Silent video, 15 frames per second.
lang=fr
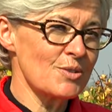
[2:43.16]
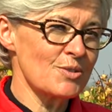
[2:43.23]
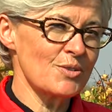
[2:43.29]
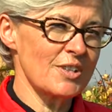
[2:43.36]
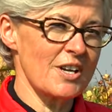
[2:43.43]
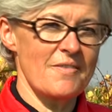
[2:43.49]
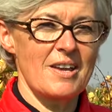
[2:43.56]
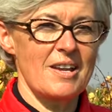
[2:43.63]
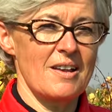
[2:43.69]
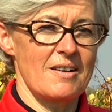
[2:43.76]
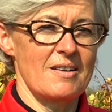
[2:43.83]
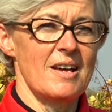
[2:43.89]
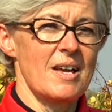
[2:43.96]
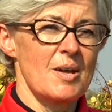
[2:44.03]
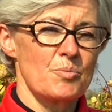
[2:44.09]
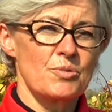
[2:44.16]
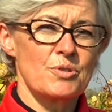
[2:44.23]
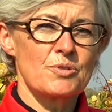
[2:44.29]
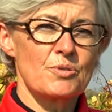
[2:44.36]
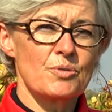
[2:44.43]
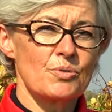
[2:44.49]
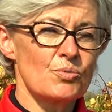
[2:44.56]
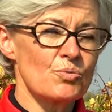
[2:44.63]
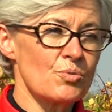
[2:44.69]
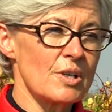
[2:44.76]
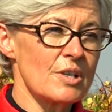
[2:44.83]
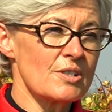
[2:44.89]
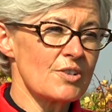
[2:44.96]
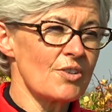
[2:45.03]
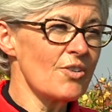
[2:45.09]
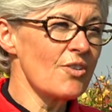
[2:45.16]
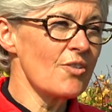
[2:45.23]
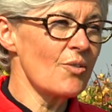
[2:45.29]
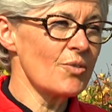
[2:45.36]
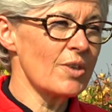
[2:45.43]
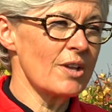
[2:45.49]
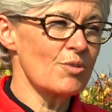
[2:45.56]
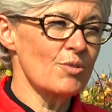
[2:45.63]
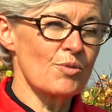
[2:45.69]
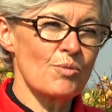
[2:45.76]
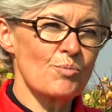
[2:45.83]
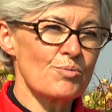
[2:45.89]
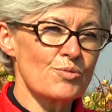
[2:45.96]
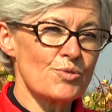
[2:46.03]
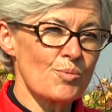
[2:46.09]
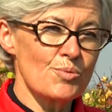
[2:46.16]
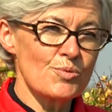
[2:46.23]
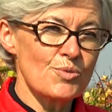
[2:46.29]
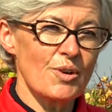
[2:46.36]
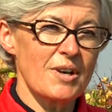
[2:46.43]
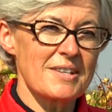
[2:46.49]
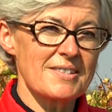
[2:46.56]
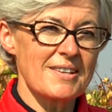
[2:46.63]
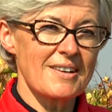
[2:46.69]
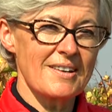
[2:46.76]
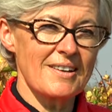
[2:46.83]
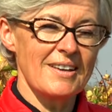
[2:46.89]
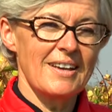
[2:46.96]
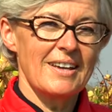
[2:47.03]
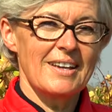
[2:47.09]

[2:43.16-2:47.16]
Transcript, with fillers: de ce travail-là, puisque tous les ans, on a de plus en plus de raisins